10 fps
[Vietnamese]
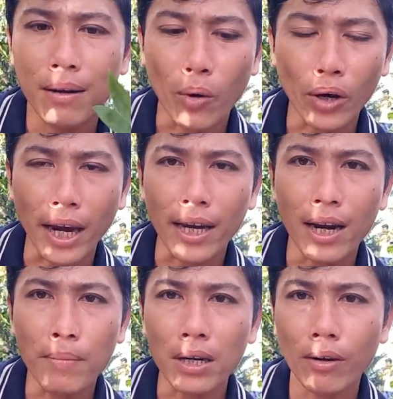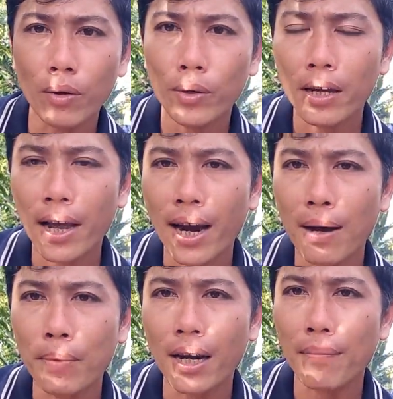mỗi cây như là bực giao lưu với giá
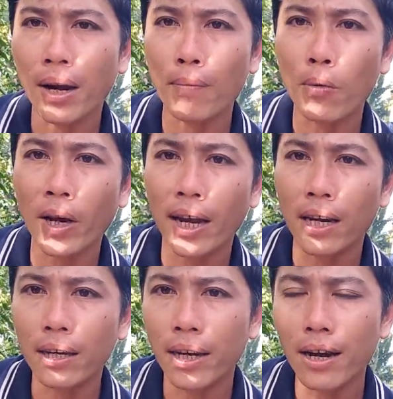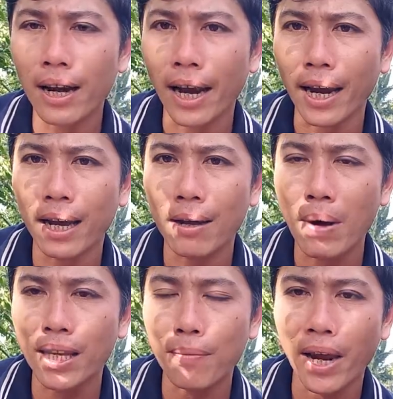là 15 ngàn một cây với đơn hàng
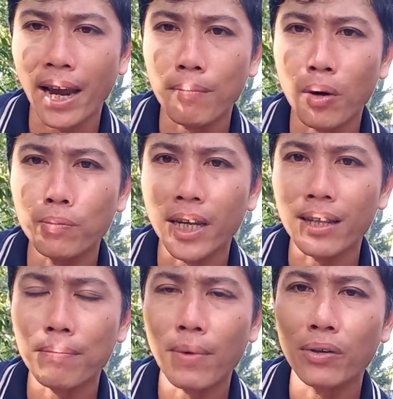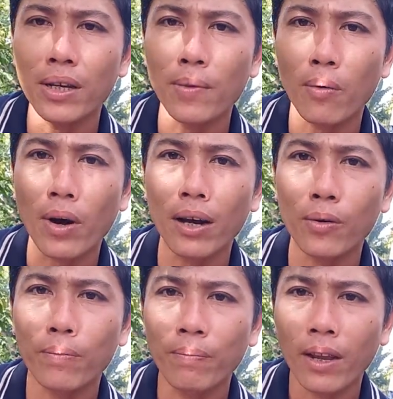300 à, ngàn bực cũng sẽ bao ship toàn quốc luôn